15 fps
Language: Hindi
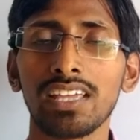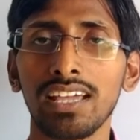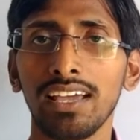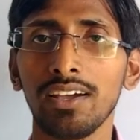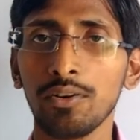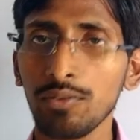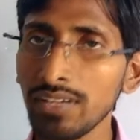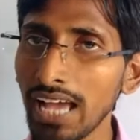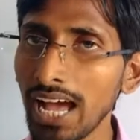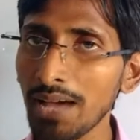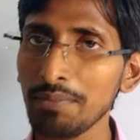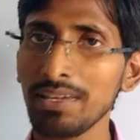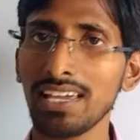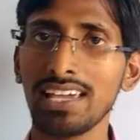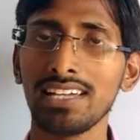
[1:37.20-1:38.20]
ठीक है
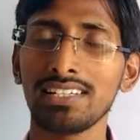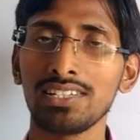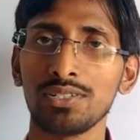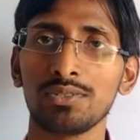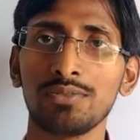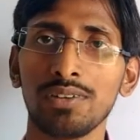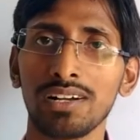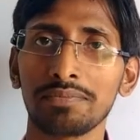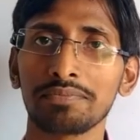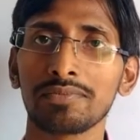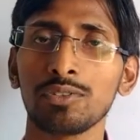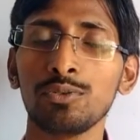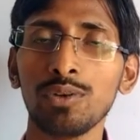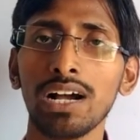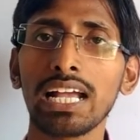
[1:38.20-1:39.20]
यहाँ भी यही चीज़ हुआ
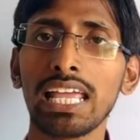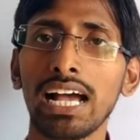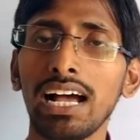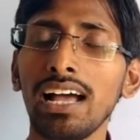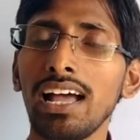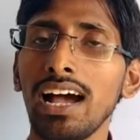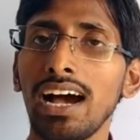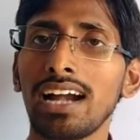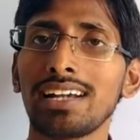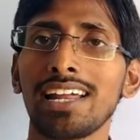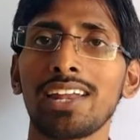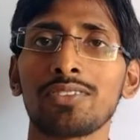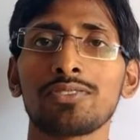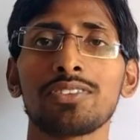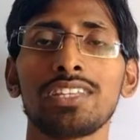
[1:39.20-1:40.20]
हुआ क्या
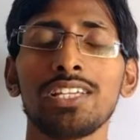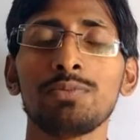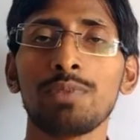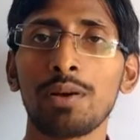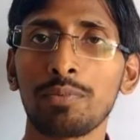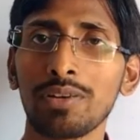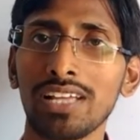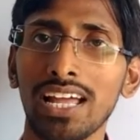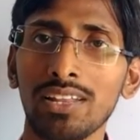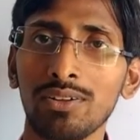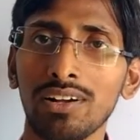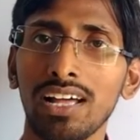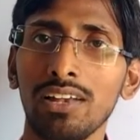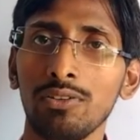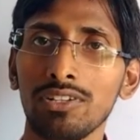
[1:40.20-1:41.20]
1830 में आपको याद
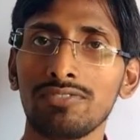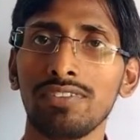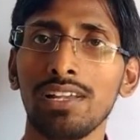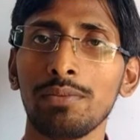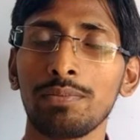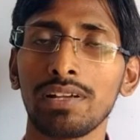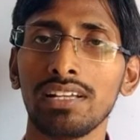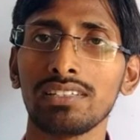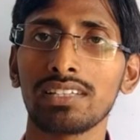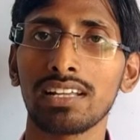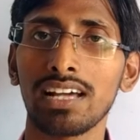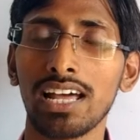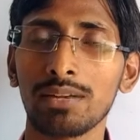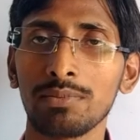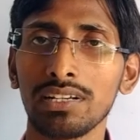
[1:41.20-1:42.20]
होगा लुइस फिलिप की
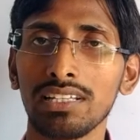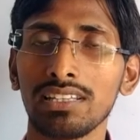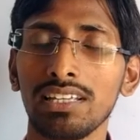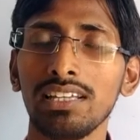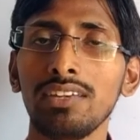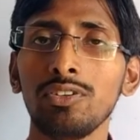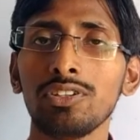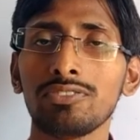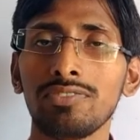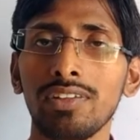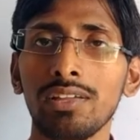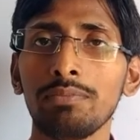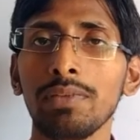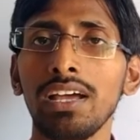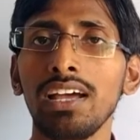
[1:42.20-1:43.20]
सरकार बनी थी लुइस
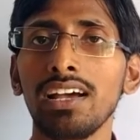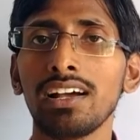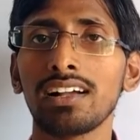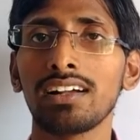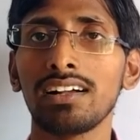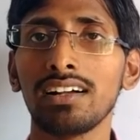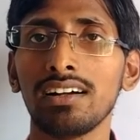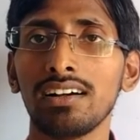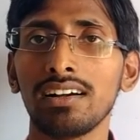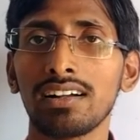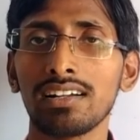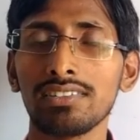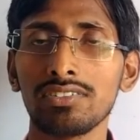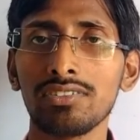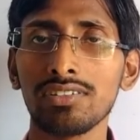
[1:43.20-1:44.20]
फिलिप
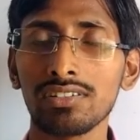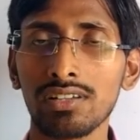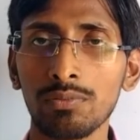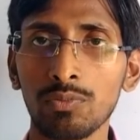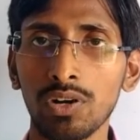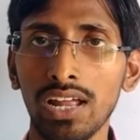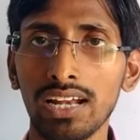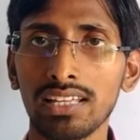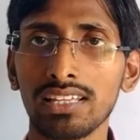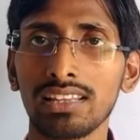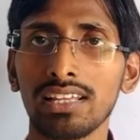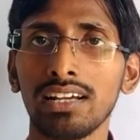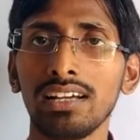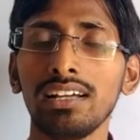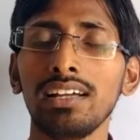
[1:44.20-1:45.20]
कॉन्स्टिट्यूशनल मोनार्की
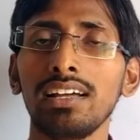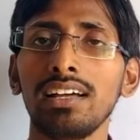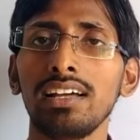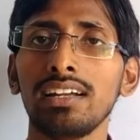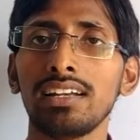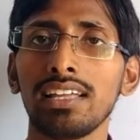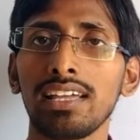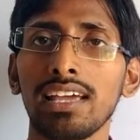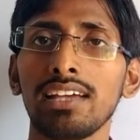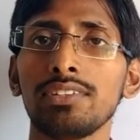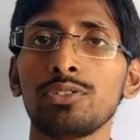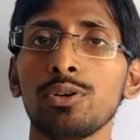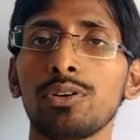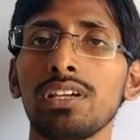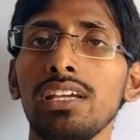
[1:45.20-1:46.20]
था ठीक है
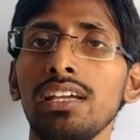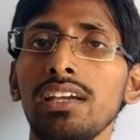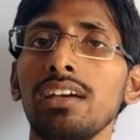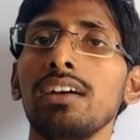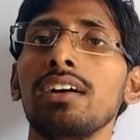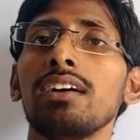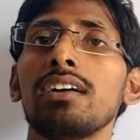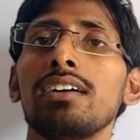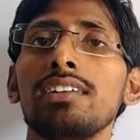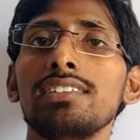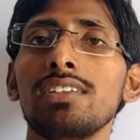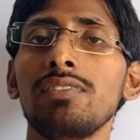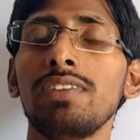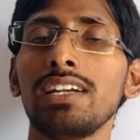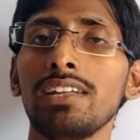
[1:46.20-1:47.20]
जो कि
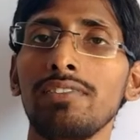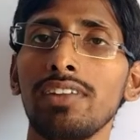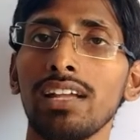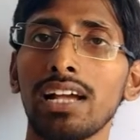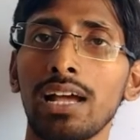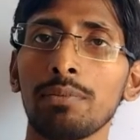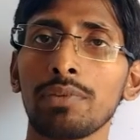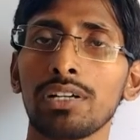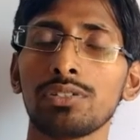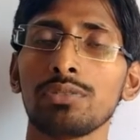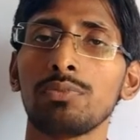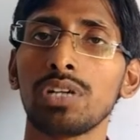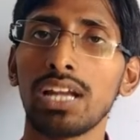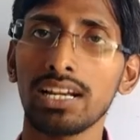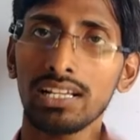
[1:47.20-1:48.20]
कंजर्वेटिव रिगाम का जो
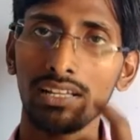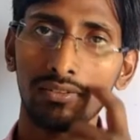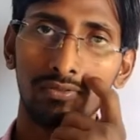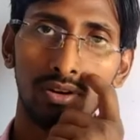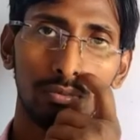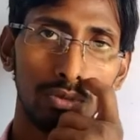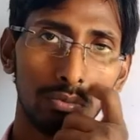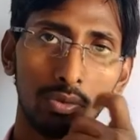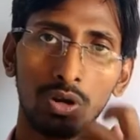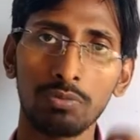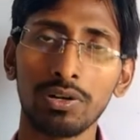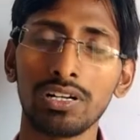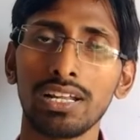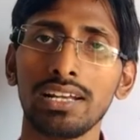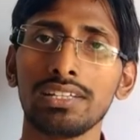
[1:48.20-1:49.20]
मोनार्कियल फॉर्म ऑफ
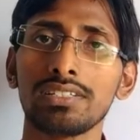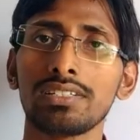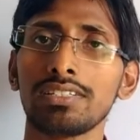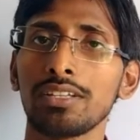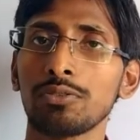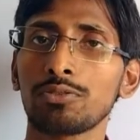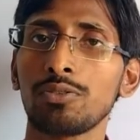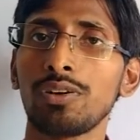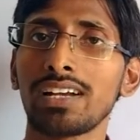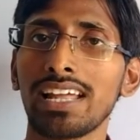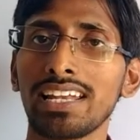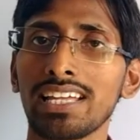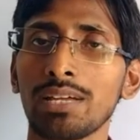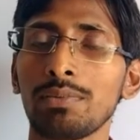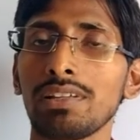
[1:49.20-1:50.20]
बॉर्मन डेनिस्ट था उसको
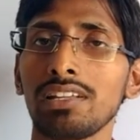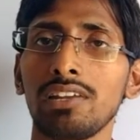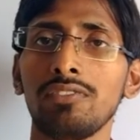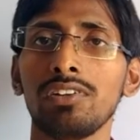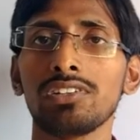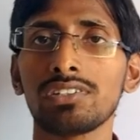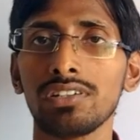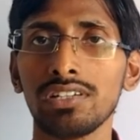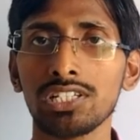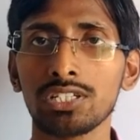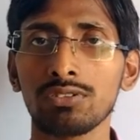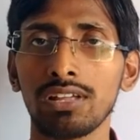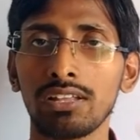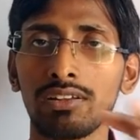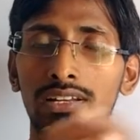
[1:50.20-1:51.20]
हटाने के बाद रिवोल्यूशनरीज
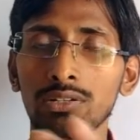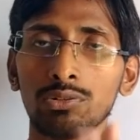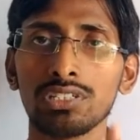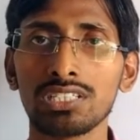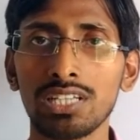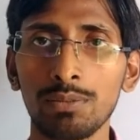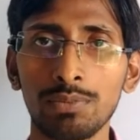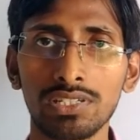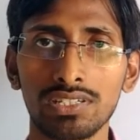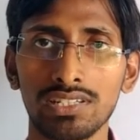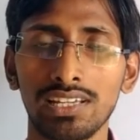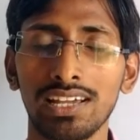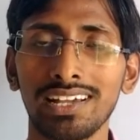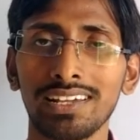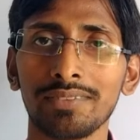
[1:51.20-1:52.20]
के बाद इनको
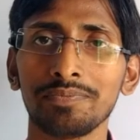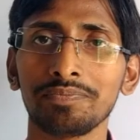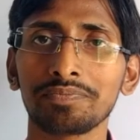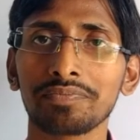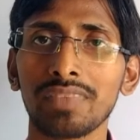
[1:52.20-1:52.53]
स्टेब्लिस्ट किया गया